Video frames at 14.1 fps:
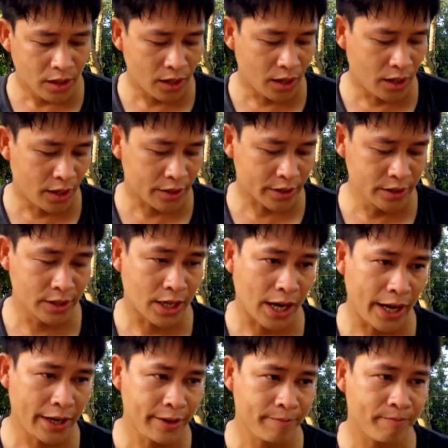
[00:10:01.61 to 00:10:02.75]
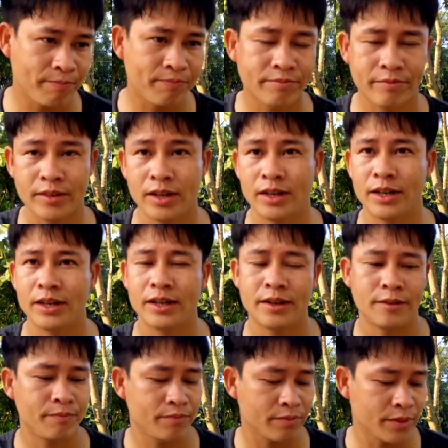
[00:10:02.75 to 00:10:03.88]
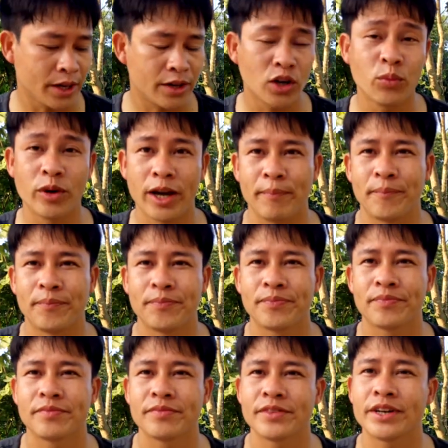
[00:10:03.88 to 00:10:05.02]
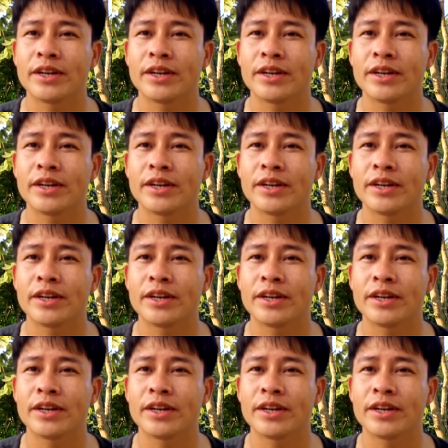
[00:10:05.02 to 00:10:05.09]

à, từ cái à, đất nông nghiệp, từ